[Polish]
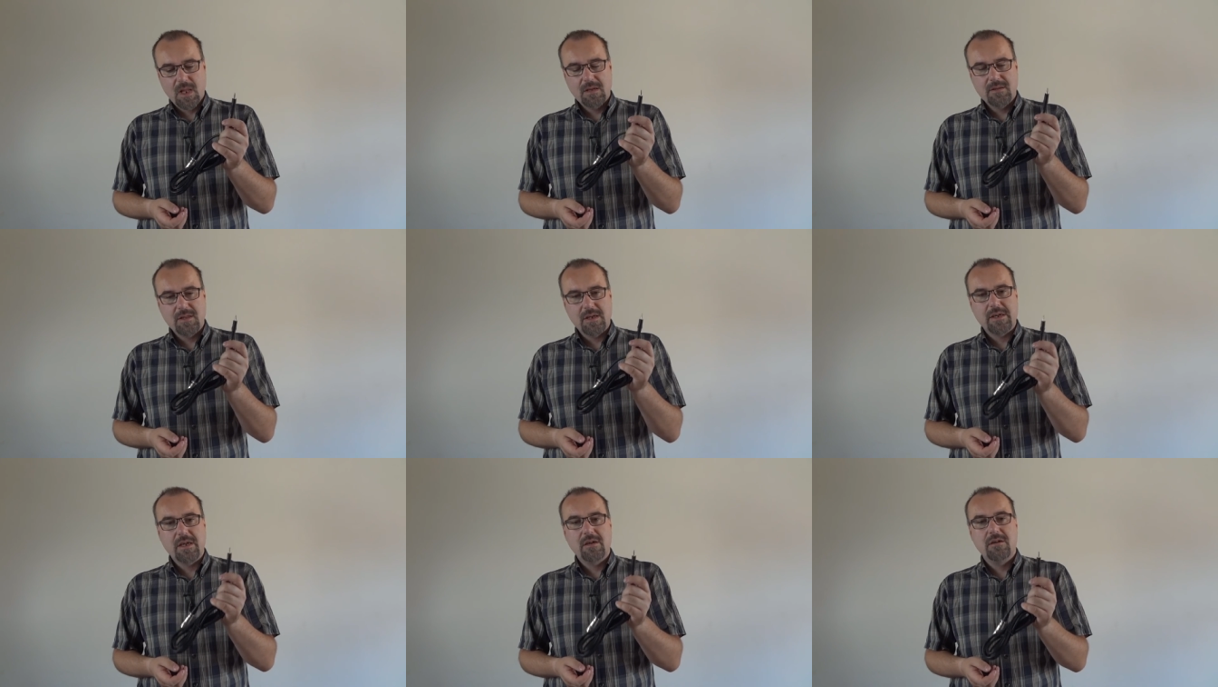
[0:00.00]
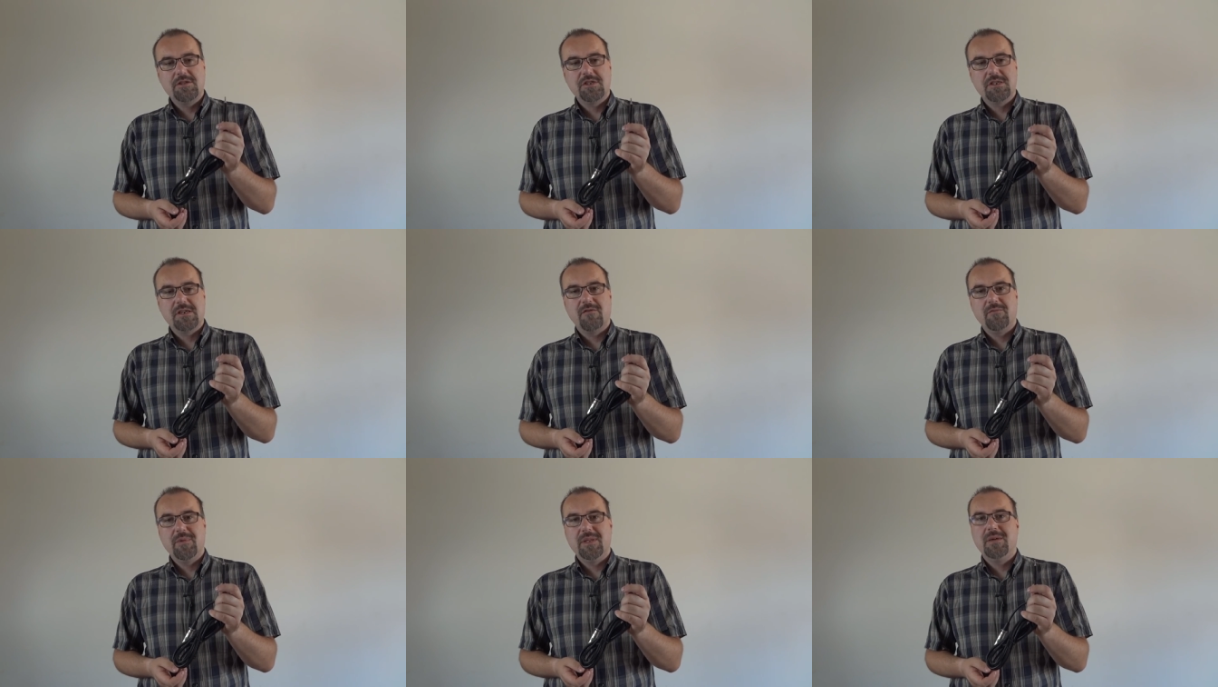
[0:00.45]
Takiego
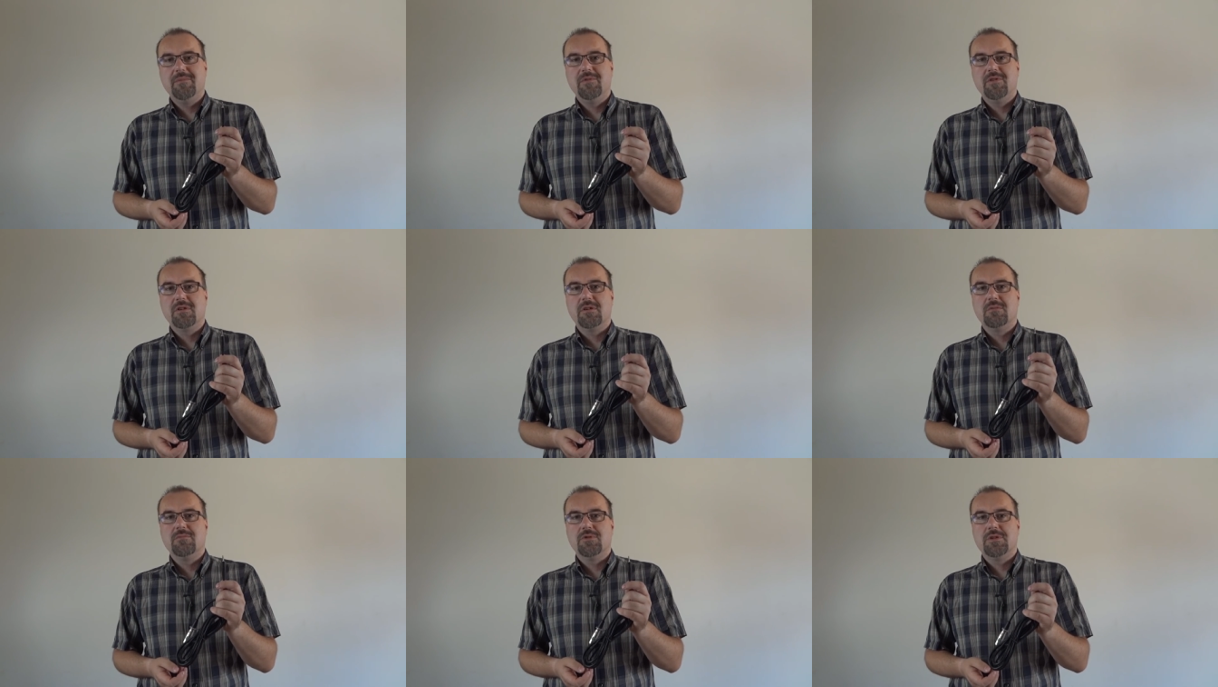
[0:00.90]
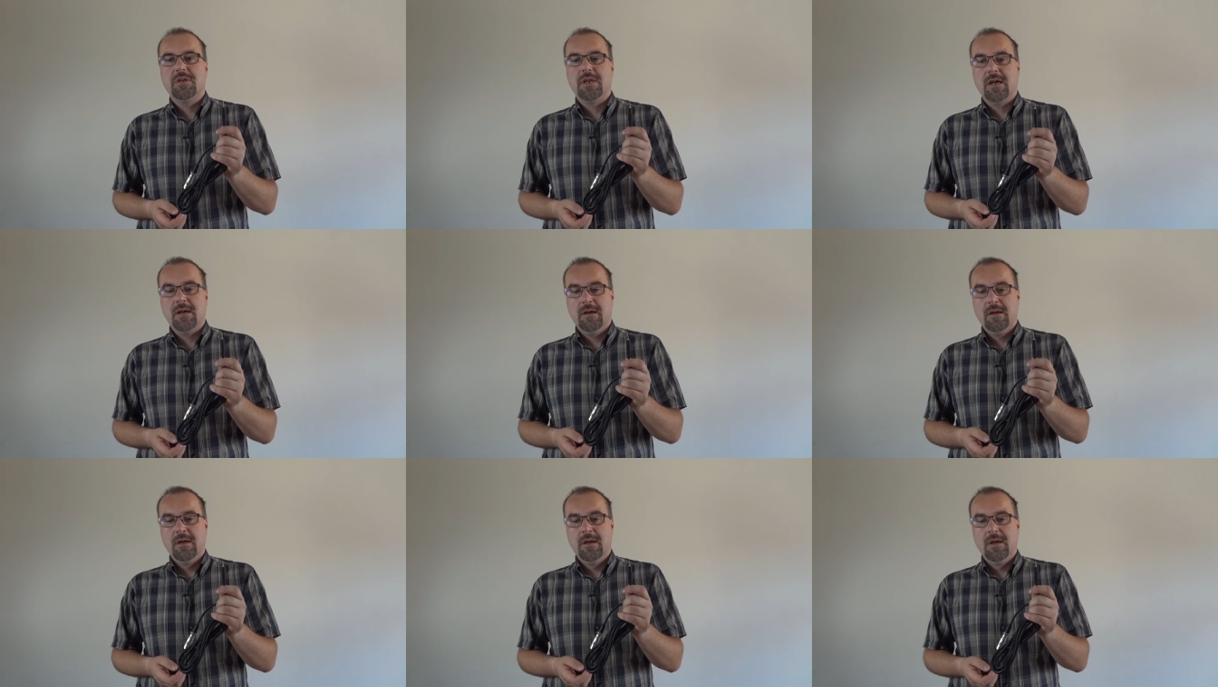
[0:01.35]
jacka wpinamy do
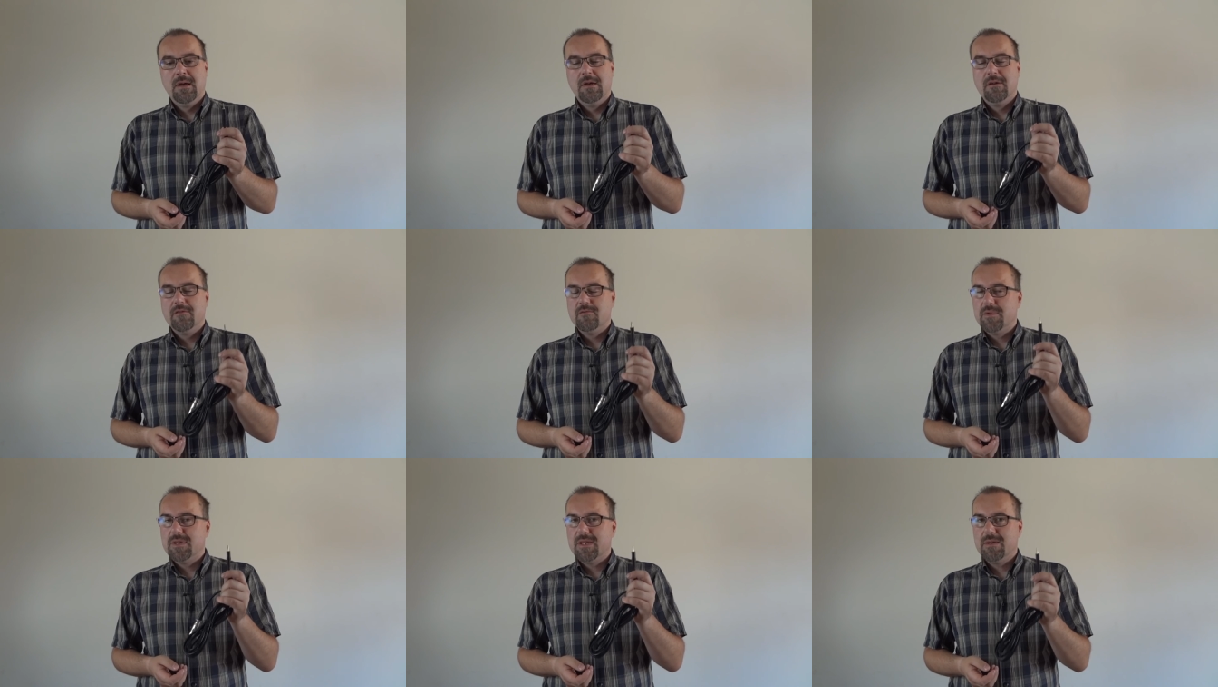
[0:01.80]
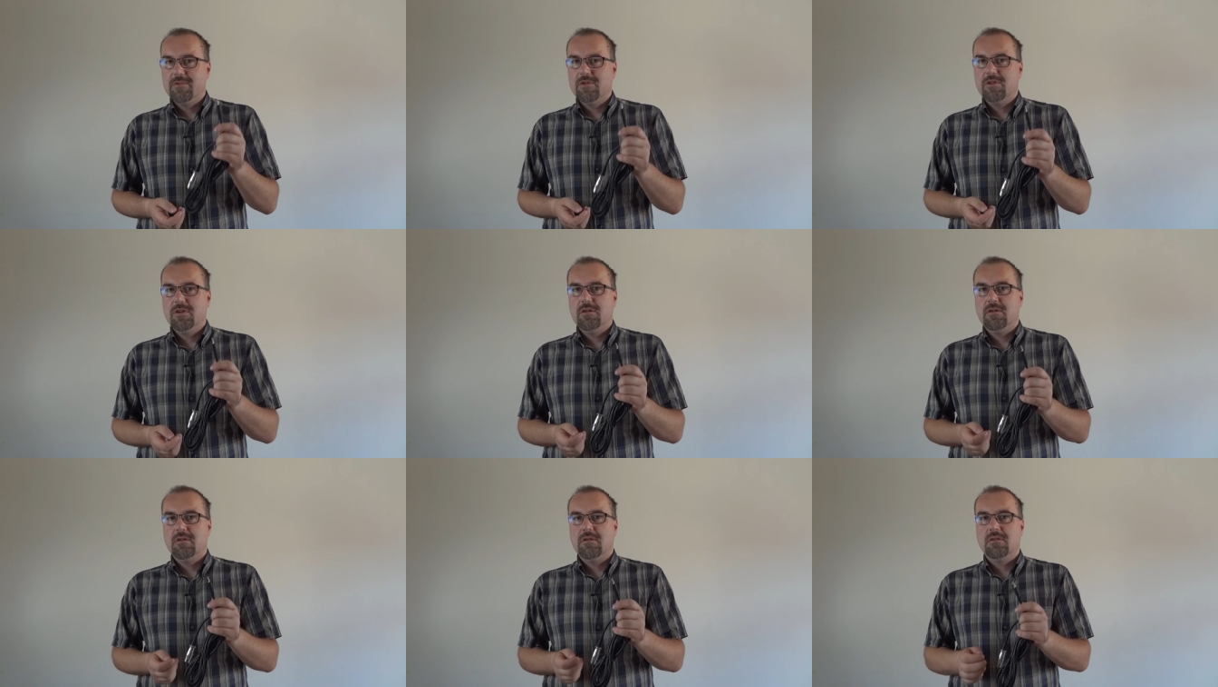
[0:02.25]
komputera, wpinamy
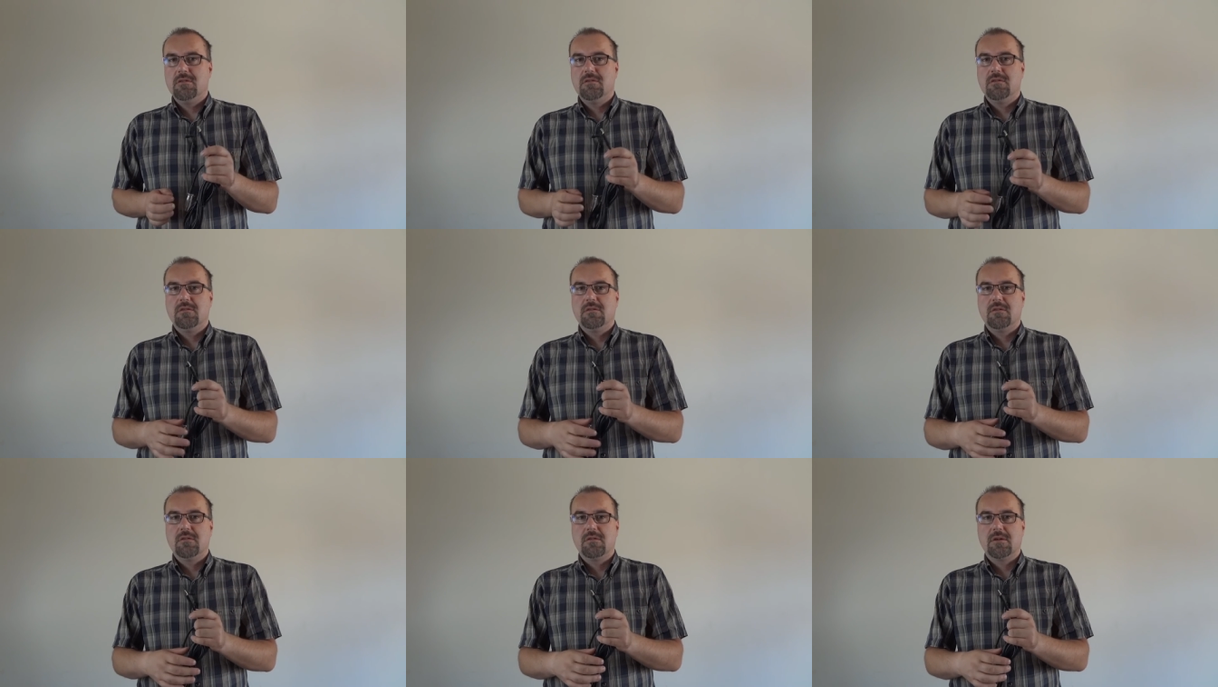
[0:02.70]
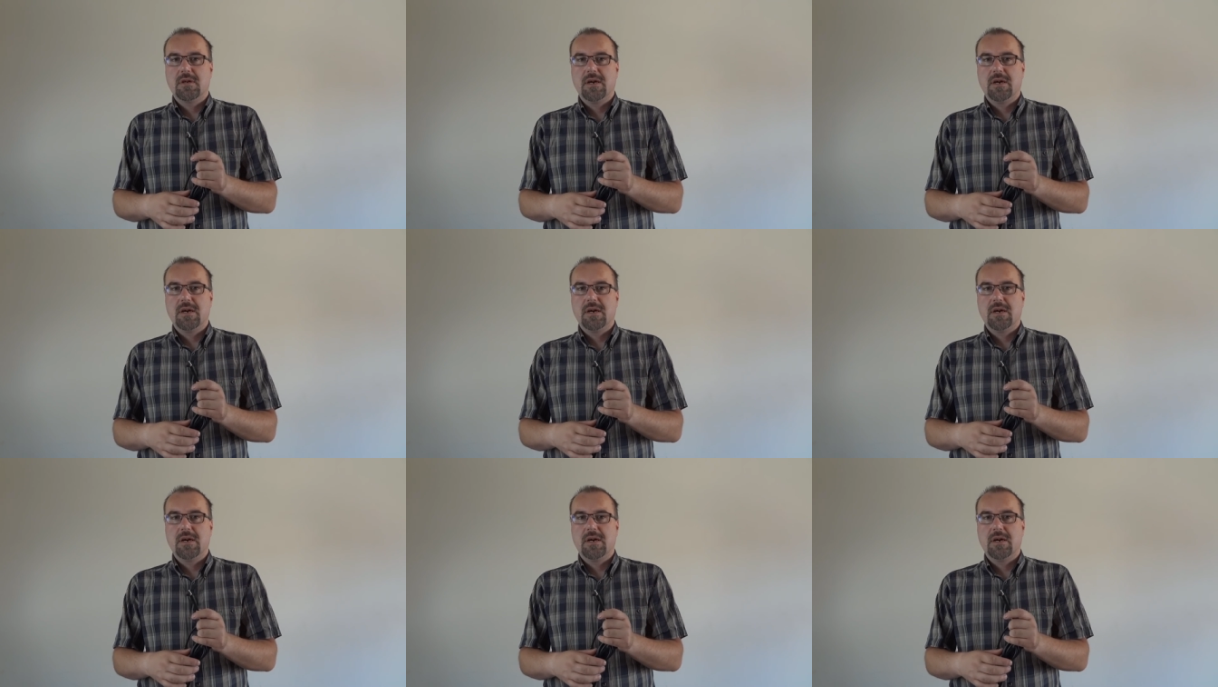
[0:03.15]
do